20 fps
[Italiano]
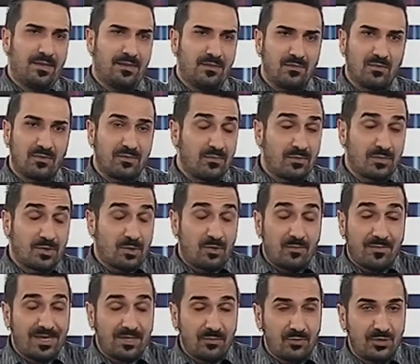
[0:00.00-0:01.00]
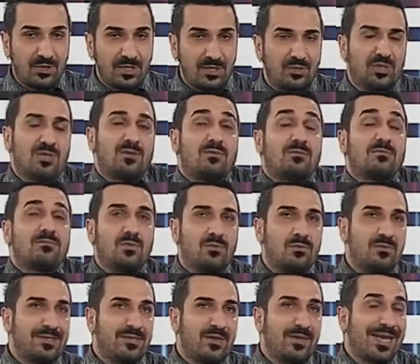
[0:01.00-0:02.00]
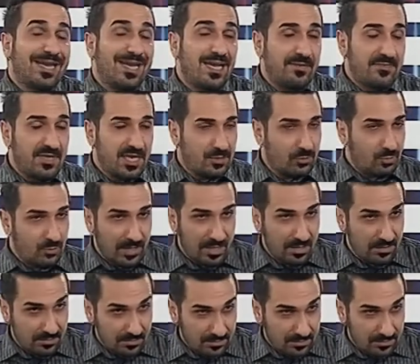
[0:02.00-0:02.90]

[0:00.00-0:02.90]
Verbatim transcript: Non, non sono mai riuscito, cioè non, non, non, è la mia natura,